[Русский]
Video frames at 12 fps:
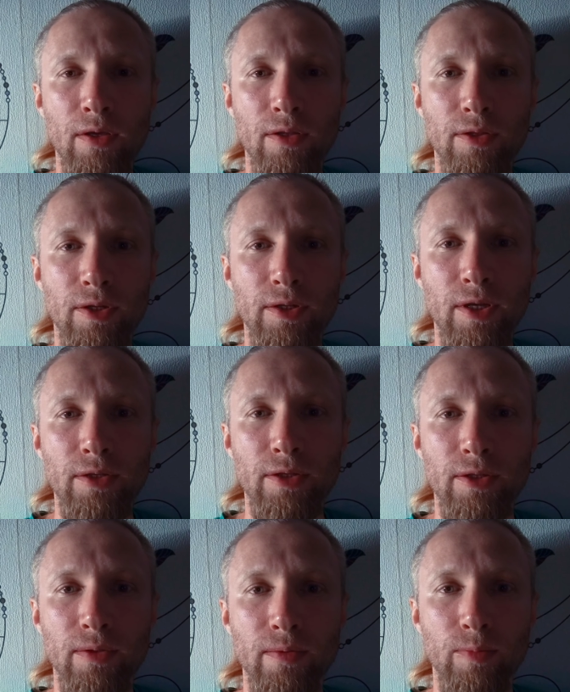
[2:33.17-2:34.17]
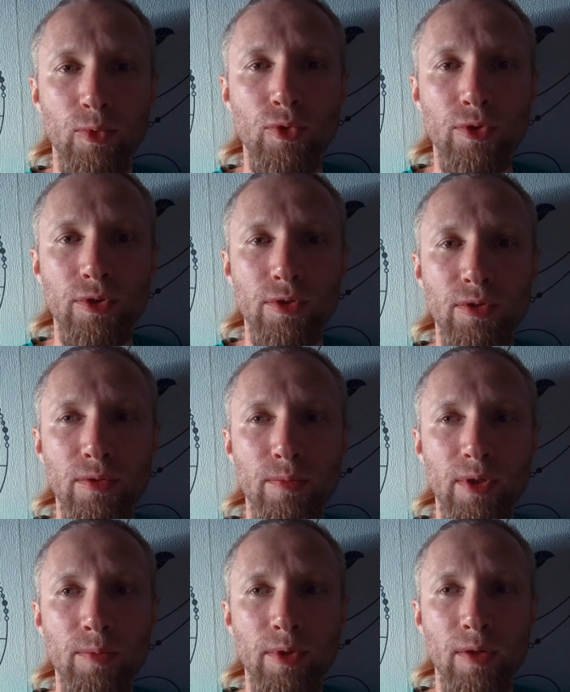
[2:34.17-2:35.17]
интернет это будет
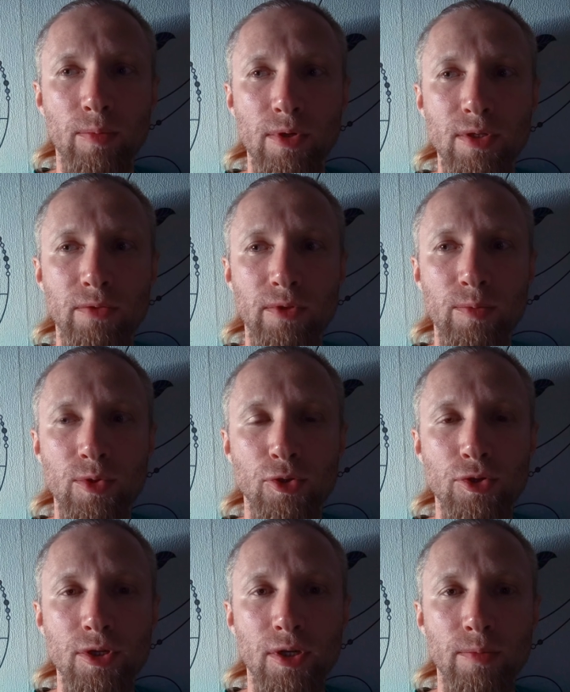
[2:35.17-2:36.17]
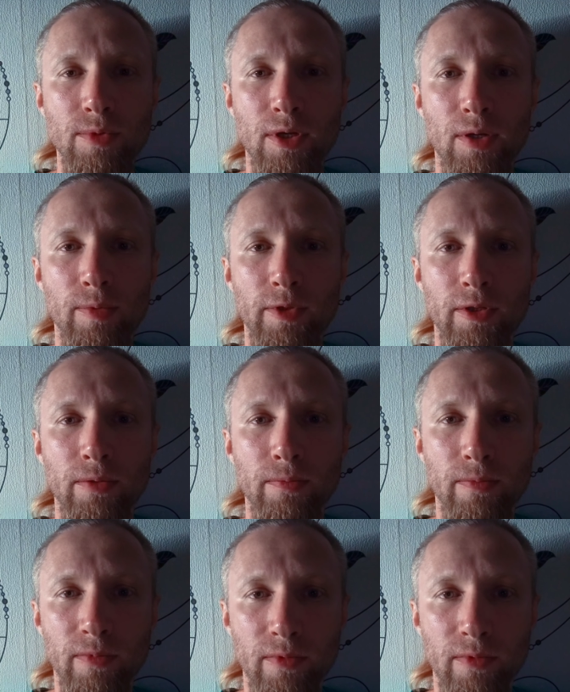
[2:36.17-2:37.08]
моим как бы основным источником заработка.